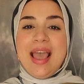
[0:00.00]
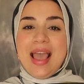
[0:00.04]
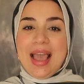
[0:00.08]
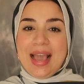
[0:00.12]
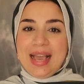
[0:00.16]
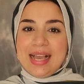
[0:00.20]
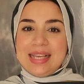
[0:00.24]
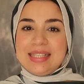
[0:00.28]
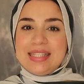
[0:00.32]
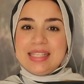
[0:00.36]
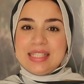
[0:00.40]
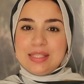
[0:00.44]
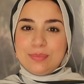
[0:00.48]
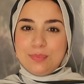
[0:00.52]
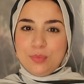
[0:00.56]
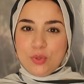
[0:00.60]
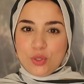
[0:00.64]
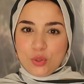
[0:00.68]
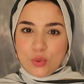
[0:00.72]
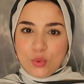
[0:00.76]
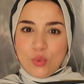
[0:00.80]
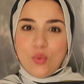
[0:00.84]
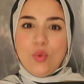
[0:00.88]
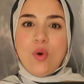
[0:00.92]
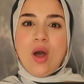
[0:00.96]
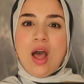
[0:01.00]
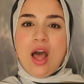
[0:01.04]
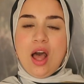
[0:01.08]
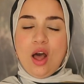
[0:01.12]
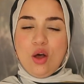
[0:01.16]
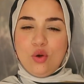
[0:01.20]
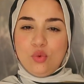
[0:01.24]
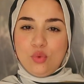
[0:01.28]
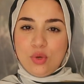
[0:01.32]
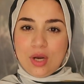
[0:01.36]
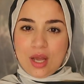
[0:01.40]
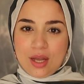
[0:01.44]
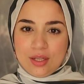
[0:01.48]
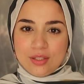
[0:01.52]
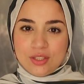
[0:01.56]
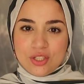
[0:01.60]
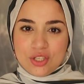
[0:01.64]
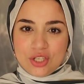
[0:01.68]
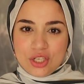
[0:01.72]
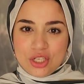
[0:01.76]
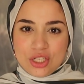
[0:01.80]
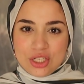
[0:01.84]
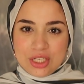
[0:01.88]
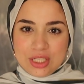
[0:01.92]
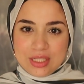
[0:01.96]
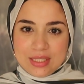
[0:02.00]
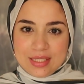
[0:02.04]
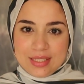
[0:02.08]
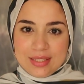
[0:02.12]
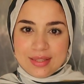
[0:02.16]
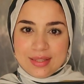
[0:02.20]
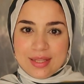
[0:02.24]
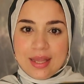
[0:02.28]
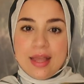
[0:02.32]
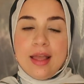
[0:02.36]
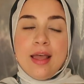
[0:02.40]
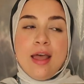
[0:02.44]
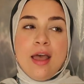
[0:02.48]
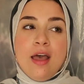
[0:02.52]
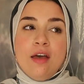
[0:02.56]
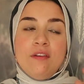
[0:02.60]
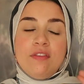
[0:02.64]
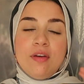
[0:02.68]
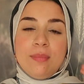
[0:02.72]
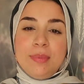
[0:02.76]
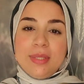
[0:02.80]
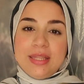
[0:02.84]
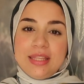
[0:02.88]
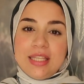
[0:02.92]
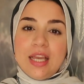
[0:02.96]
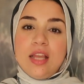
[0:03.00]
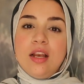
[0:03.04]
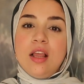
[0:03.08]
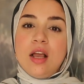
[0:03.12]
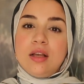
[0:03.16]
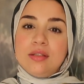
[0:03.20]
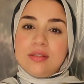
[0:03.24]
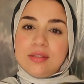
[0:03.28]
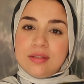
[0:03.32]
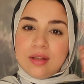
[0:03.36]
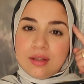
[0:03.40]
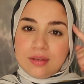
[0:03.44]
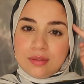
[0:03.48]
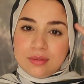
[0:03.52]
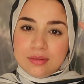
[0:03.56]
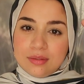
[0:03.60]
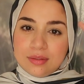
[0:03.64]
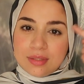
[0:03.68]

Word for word: حاسس بالجوع او العطش الشديد ده فبالتالي اصلا